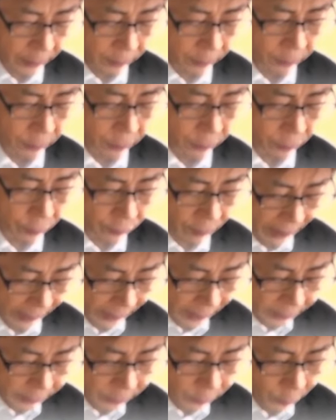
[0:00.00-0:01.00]
武士は
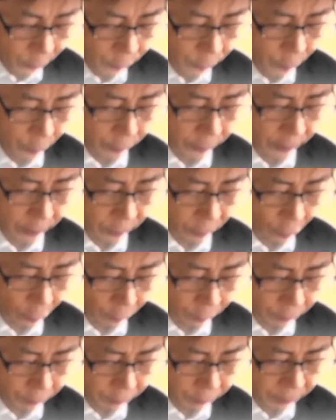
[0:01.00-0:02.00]
店の隅へ
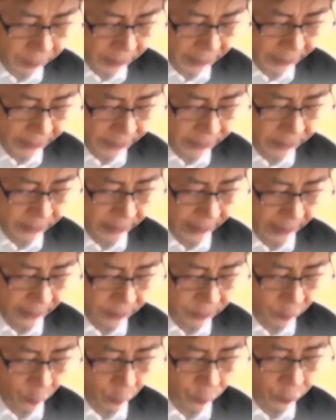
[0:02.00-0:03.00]
目をやりながら
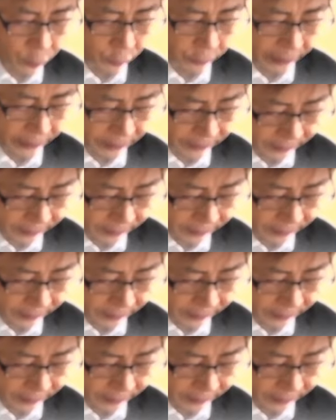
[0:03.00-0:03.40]
聞いた